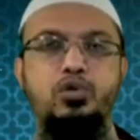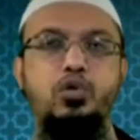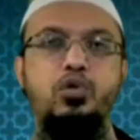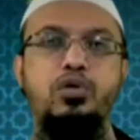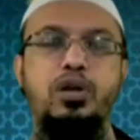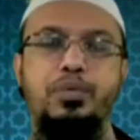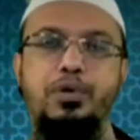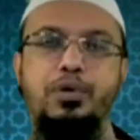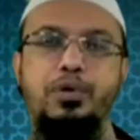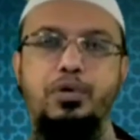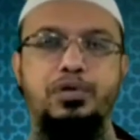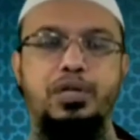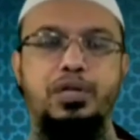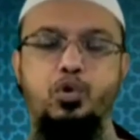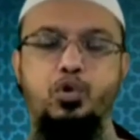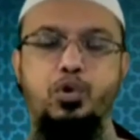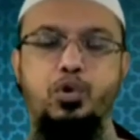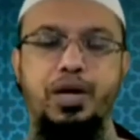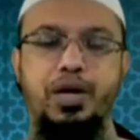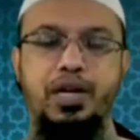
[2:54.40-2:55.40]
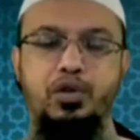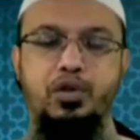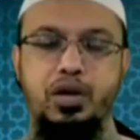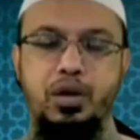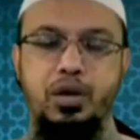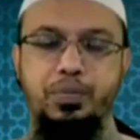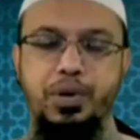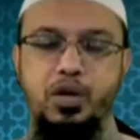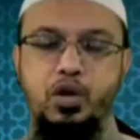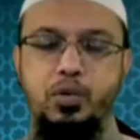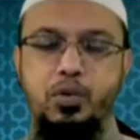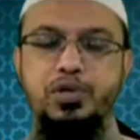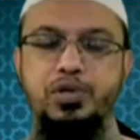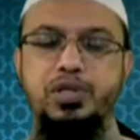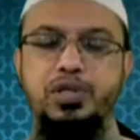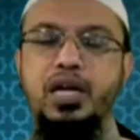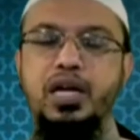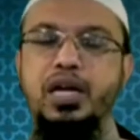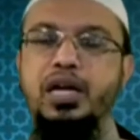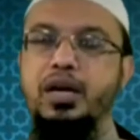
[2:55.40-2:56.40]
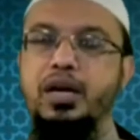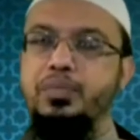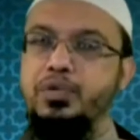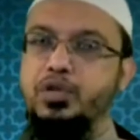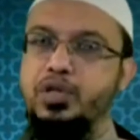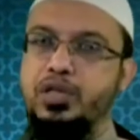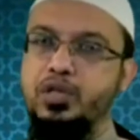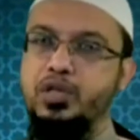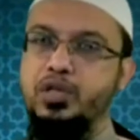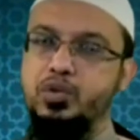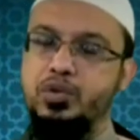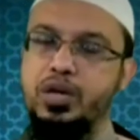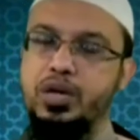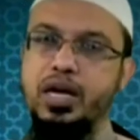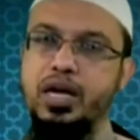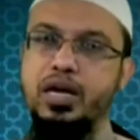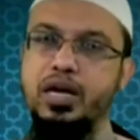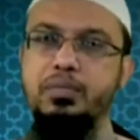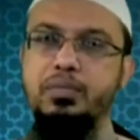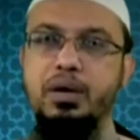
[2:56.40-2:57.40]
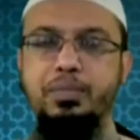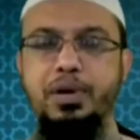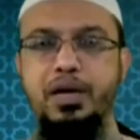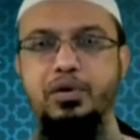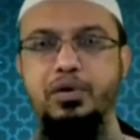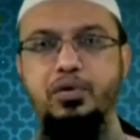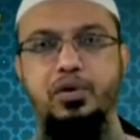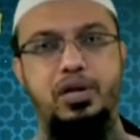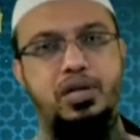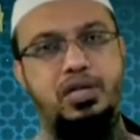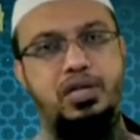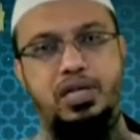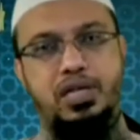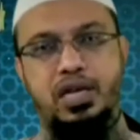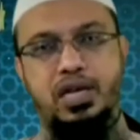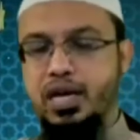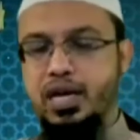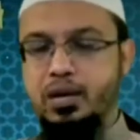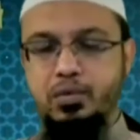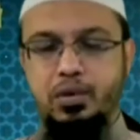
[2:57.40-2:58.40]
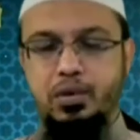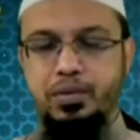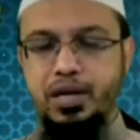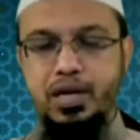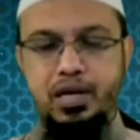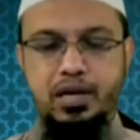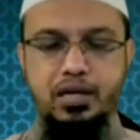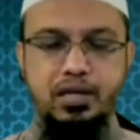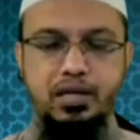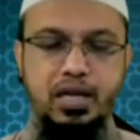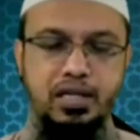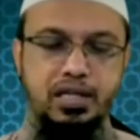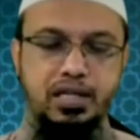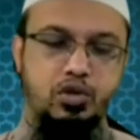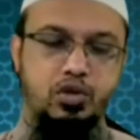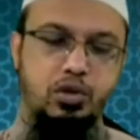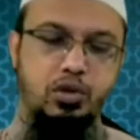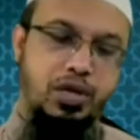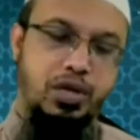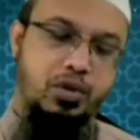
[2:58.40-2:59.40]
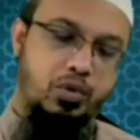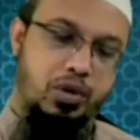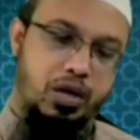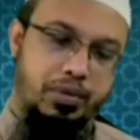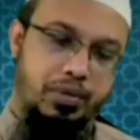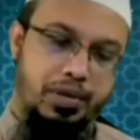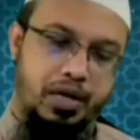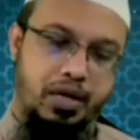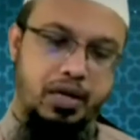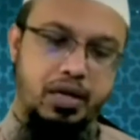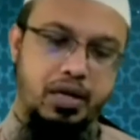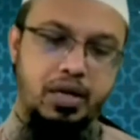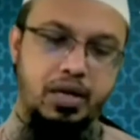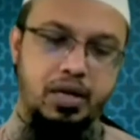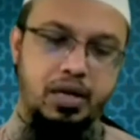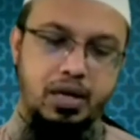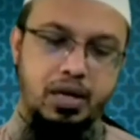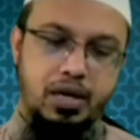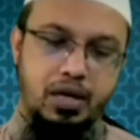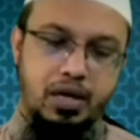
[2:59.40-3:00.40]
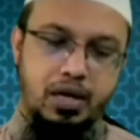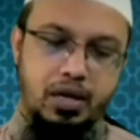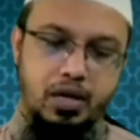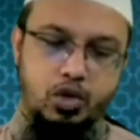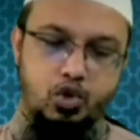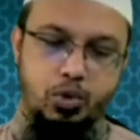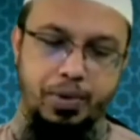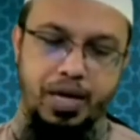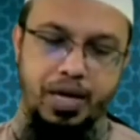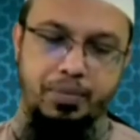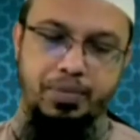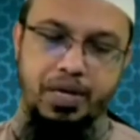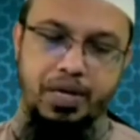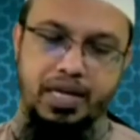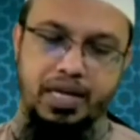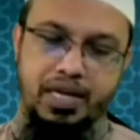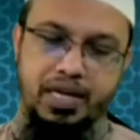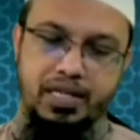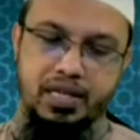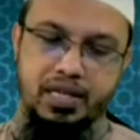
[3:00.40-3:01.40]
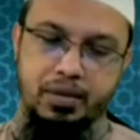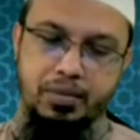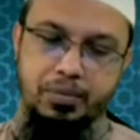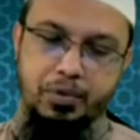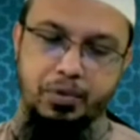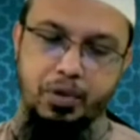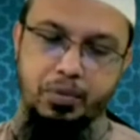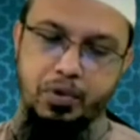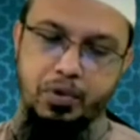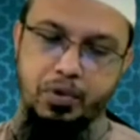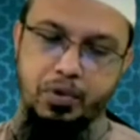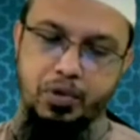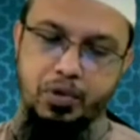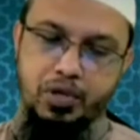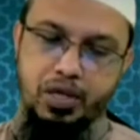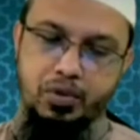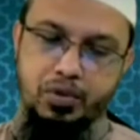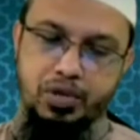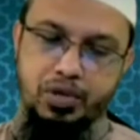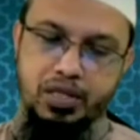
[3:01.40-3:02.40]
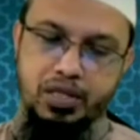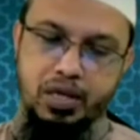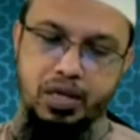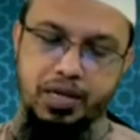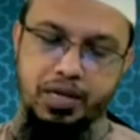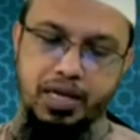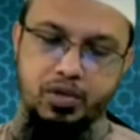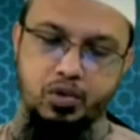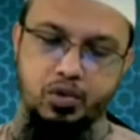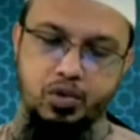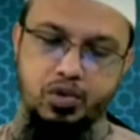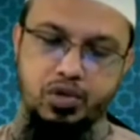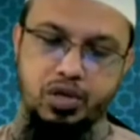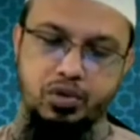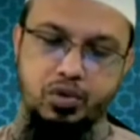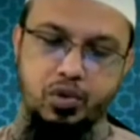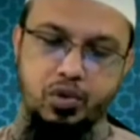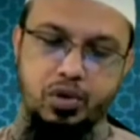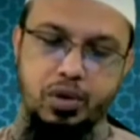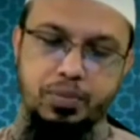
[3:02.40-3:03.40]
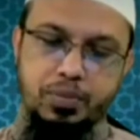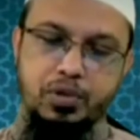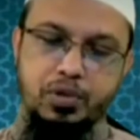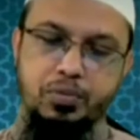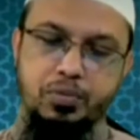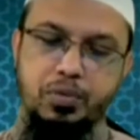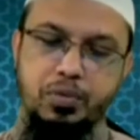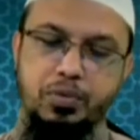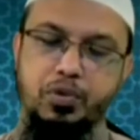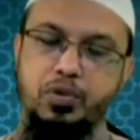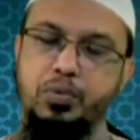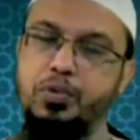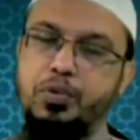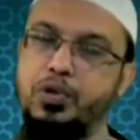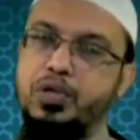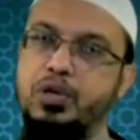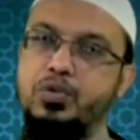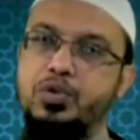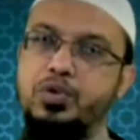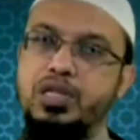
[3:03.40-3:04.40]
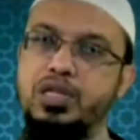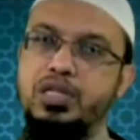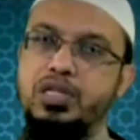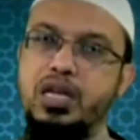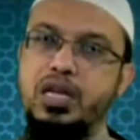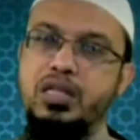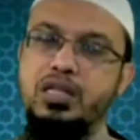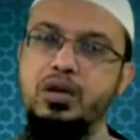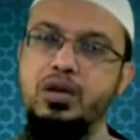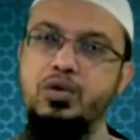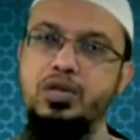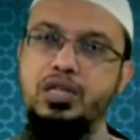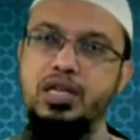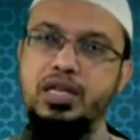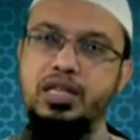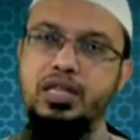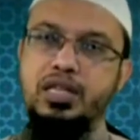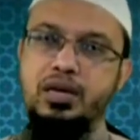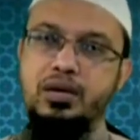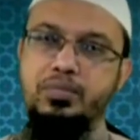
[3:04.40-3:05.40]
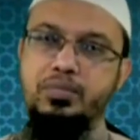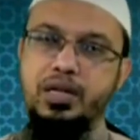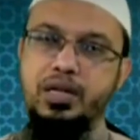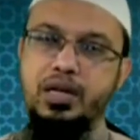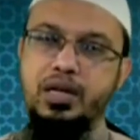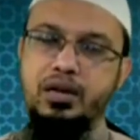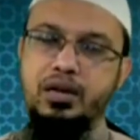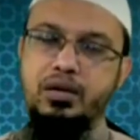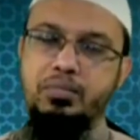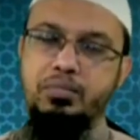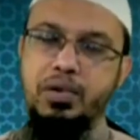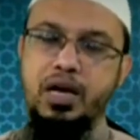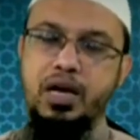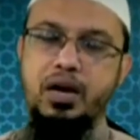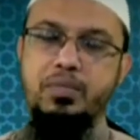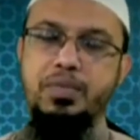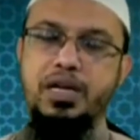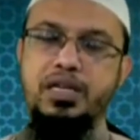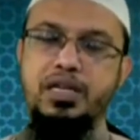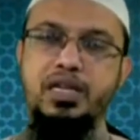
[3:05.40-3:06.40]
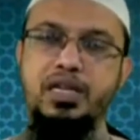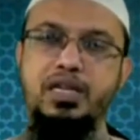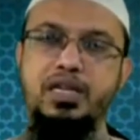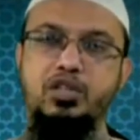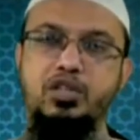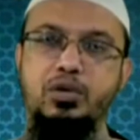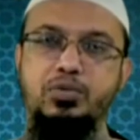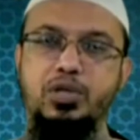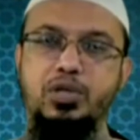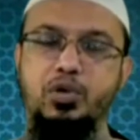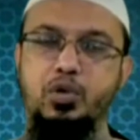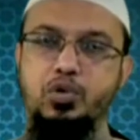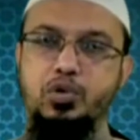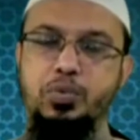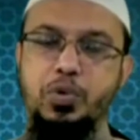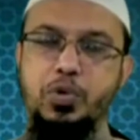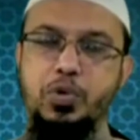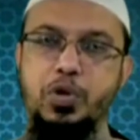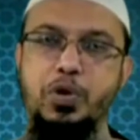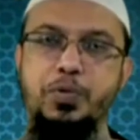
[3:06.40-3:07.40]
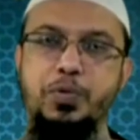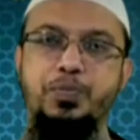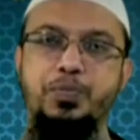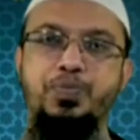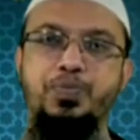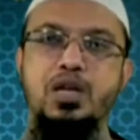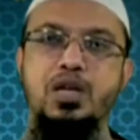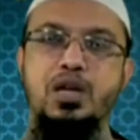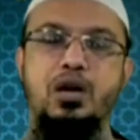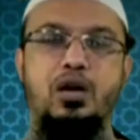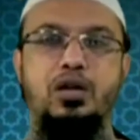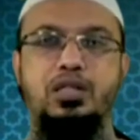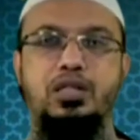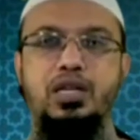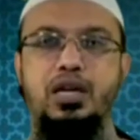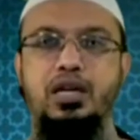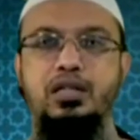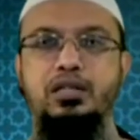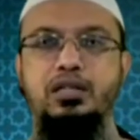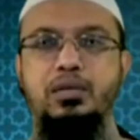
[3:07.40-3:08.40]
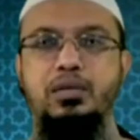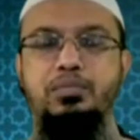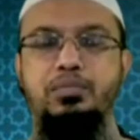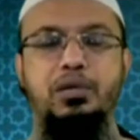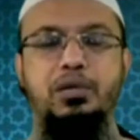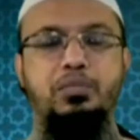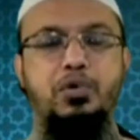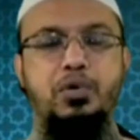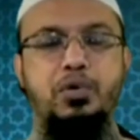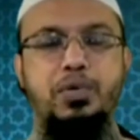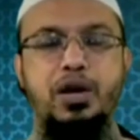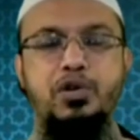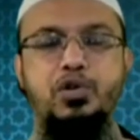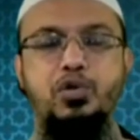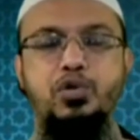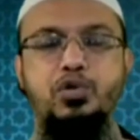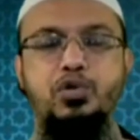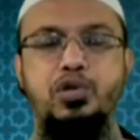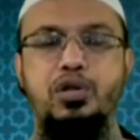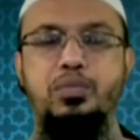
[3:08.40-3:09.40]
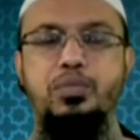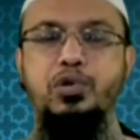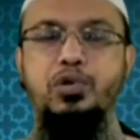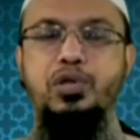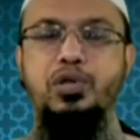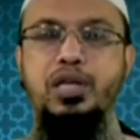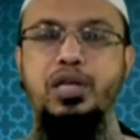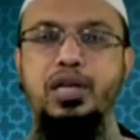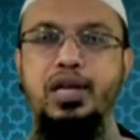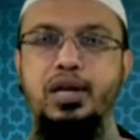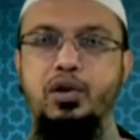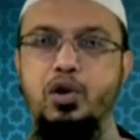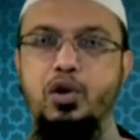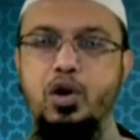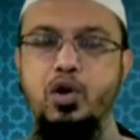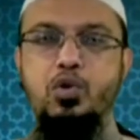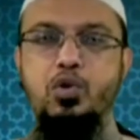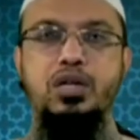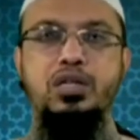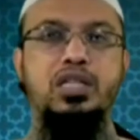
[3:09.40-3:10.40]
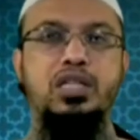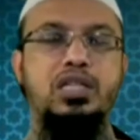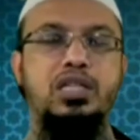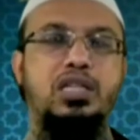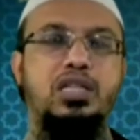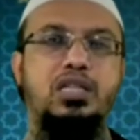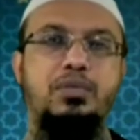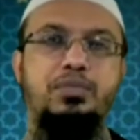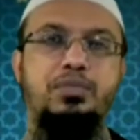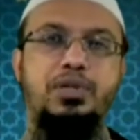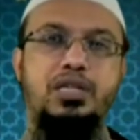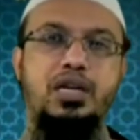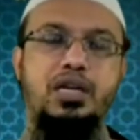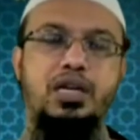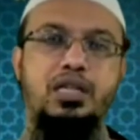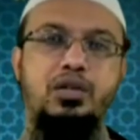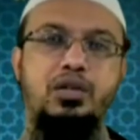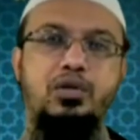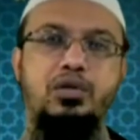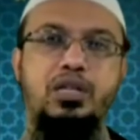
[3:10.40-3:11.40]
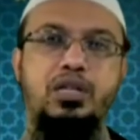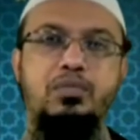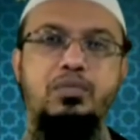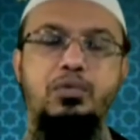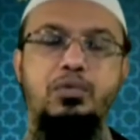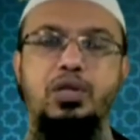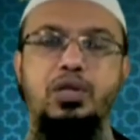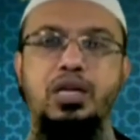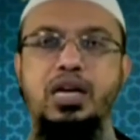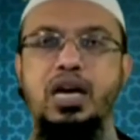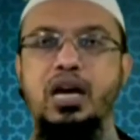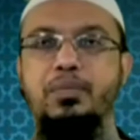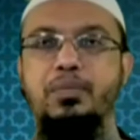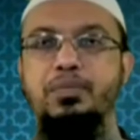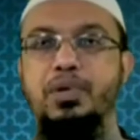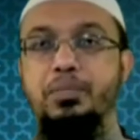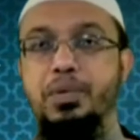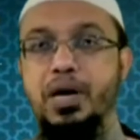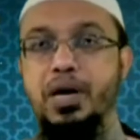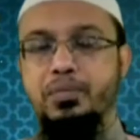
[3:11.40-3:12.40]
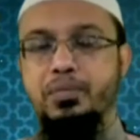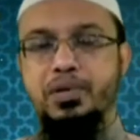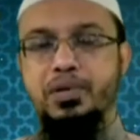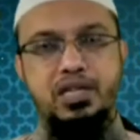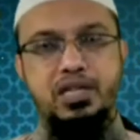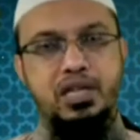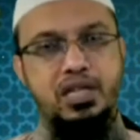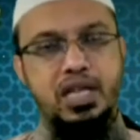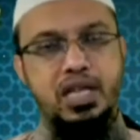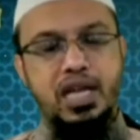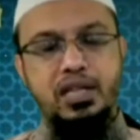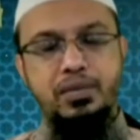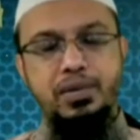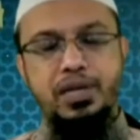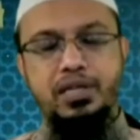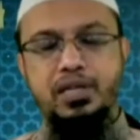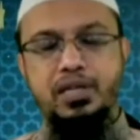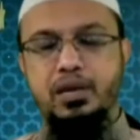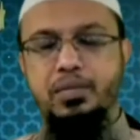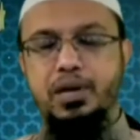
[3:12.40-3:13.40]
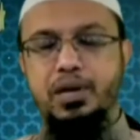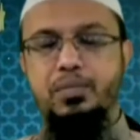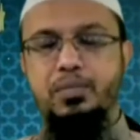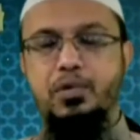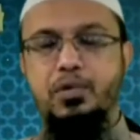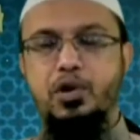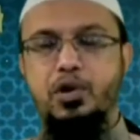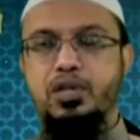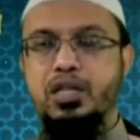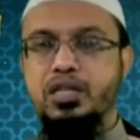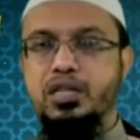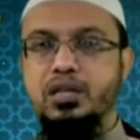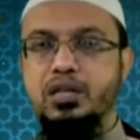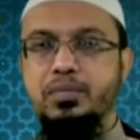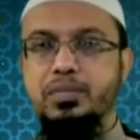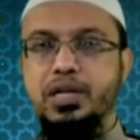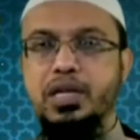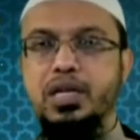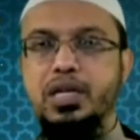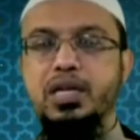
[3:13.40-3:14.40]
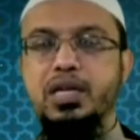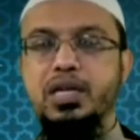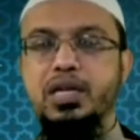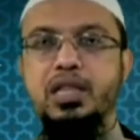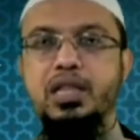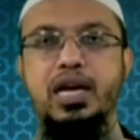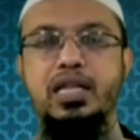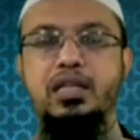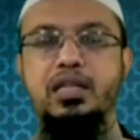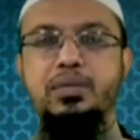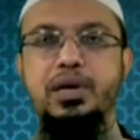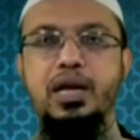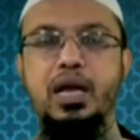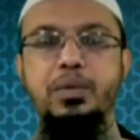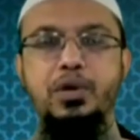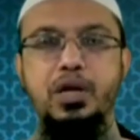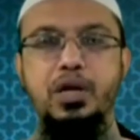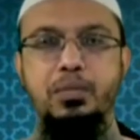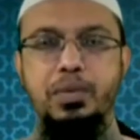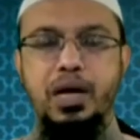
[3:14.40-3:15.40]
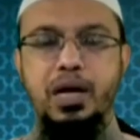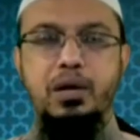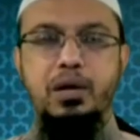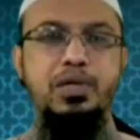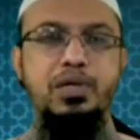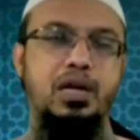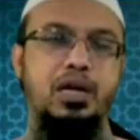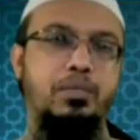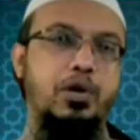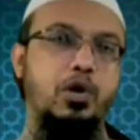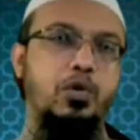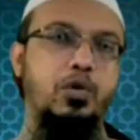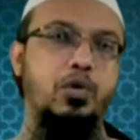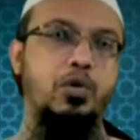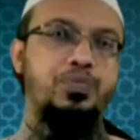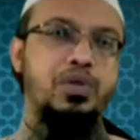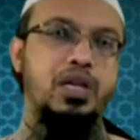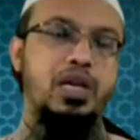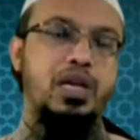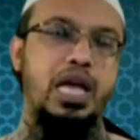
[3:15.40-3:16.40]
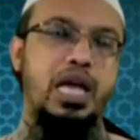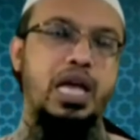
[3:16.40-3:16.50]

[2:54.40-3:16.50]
এই কাজগুলো নাপাক অবস্থায় করবেন না কিন্তু নাপাক অবস্থায় আপনি যদি কিছু খান বা পান করেন সেটা হারাম হবে না নাজায়জ হবে না গুণ হবে না সময় লিখেছেন আমি পরিপূর্ণ পর্দা করতে চাই আমাকে কিছু নসিহত করুন আপনি যদি পরিপূর্ণ পর্দা করতে চান তাহলে সেক্ষেত্রে আপনার মাহারা মেনটেনটা সবচেয়ে গুরুত্বপূর্ণ অর্থাৎ আপনার পরিবারের সদস্যদের মধ্যে ঘরোয়া যাদের সাথে আপনি সাক্ষাৎ করেন তাদের মধ্যে থেকে কারা আপনার মাহারাম তাদের সাথে দেখা দিবেন যারা মাহারাম নন তাদের সাথে আপনি দেখা দিবেন এমনকি মাহারামদের সামনেও